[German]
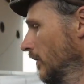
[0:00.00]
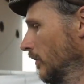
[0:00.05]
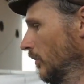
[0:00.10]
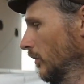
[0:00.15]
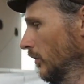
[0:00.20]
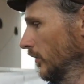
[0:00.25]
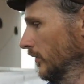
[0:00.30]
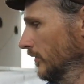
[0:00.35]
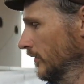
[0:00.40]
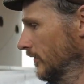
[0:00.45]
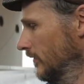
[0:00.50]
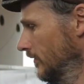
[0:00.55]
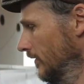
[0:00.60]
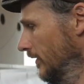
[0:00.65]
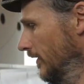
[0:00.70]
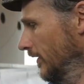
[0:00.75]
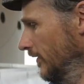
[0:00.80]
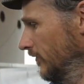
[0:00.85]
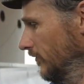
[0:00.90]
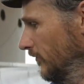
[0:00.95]
Und
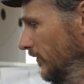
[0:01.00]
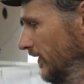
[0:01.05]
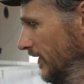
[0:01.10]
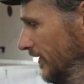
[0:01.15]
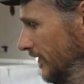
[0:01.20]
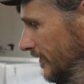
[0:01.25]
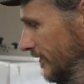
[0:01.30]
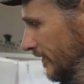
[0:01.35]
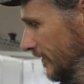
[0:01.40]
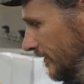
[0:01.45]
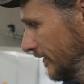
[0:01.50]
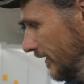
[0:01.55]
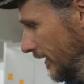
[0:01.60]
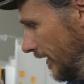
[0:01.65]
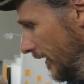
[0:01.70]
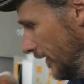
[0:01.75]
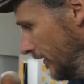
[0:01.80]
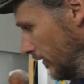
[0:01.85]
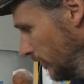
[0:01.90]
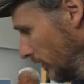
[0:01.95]
es fließt
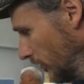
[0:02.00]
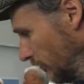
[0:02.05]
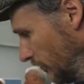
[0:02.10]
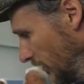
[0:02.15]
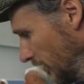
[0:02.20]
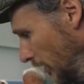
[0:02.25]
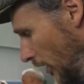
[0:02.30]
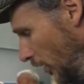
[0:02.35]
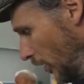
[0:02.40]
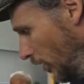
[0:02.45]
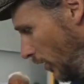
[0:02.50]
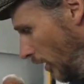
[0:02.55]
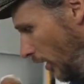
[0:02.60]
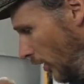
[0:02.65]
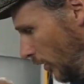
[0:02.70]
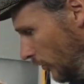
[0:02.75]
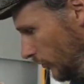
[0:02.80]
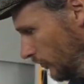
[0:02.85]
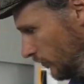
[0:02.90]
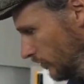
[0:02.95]
dann äh, wieder
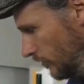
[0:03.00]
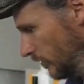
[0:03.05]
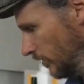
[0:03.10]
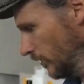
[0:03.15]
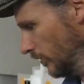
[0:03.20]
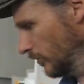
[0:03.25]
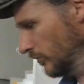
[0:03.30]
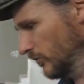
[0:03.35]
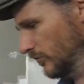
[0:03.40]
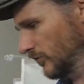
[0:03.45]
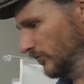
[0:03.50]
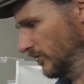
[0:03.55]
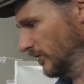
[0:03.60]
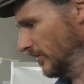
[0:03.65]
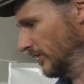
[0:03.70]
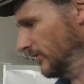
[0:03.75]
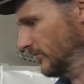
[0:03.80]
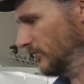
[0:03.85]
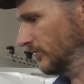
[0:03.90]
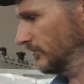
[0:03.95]
raus äh, und
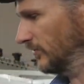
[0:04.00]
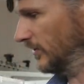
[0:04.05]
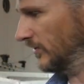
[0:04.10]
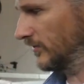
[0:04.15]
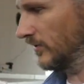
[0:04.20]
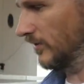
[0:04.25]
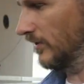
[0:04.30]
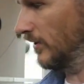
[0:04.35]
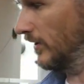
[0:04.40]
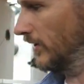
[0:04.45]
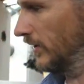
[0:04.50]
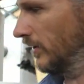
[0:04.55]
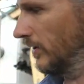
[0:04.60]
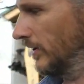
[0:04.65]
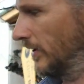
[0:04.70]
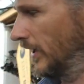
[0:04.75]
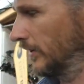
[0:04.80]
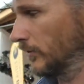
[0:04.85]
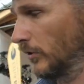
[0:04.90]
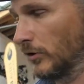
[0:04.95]
es wird äh,
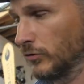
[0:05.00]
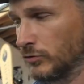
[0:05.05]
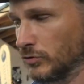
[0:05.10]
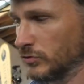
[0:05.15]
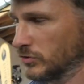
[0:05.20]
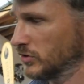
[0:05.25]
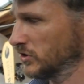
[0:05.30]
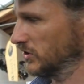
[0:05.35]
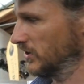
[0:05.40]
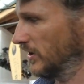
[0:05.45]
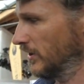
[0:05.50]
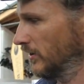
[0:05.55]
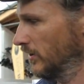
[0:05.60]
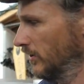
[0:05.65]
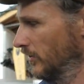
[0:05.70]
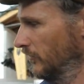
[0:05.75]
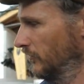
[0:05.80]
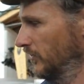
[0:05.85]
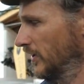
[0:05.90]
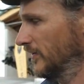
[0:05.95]
an Ort und
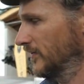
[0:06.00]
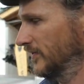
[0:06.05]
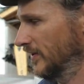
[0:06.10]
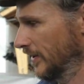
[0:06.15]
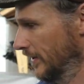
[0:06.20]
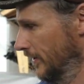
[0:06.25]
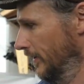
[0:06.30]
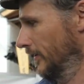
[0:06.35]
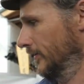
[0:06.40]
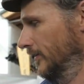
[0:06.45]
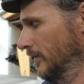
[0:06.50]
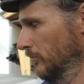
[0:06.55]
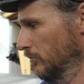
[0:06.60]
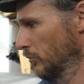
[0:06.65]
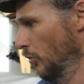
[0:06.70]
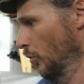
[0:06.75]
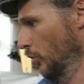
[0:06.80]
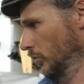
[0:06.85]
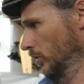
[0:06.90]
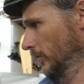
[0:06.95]
Stelle versickert
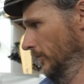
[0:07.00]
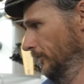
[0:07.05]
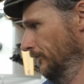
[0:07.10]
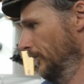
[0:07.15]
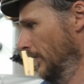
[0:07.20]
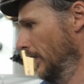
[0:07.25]
im Boden.